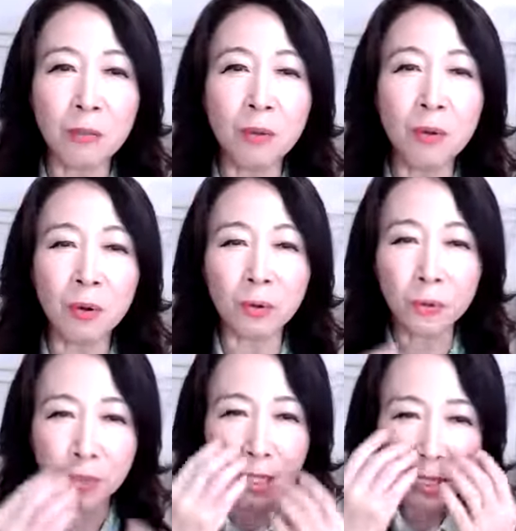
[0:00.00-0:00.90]
もう本
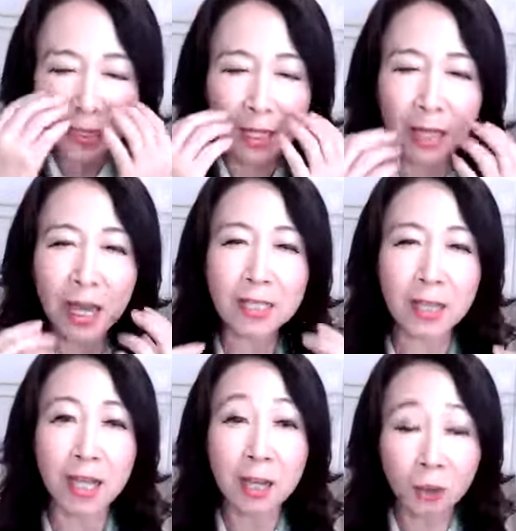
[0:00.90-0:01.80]
当になんか
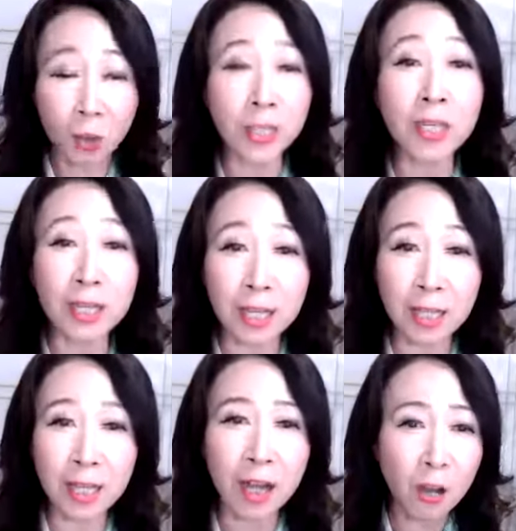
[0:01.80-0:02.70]
朝起きがけ
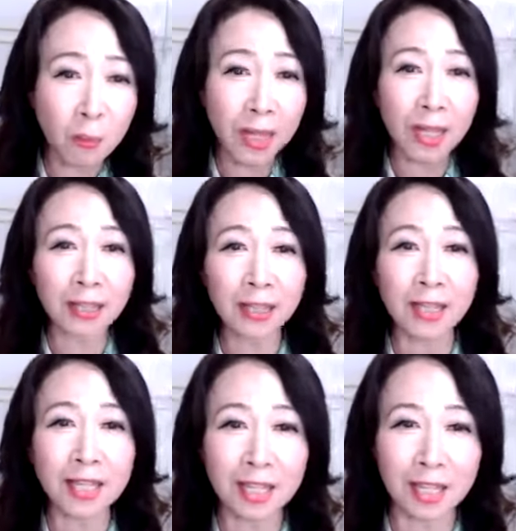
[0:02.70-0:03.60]
で顔も洗って
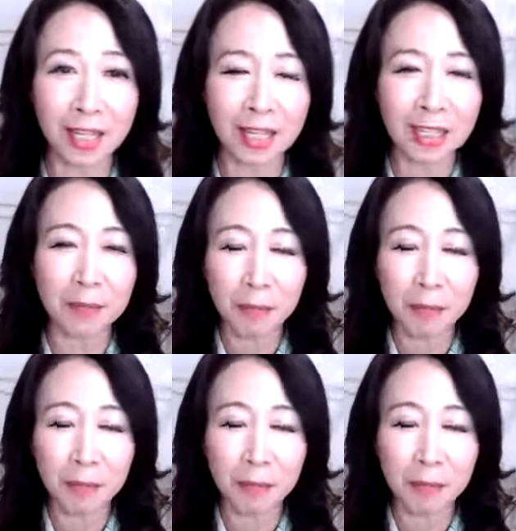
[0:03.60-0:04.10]
ないんじゃないかな。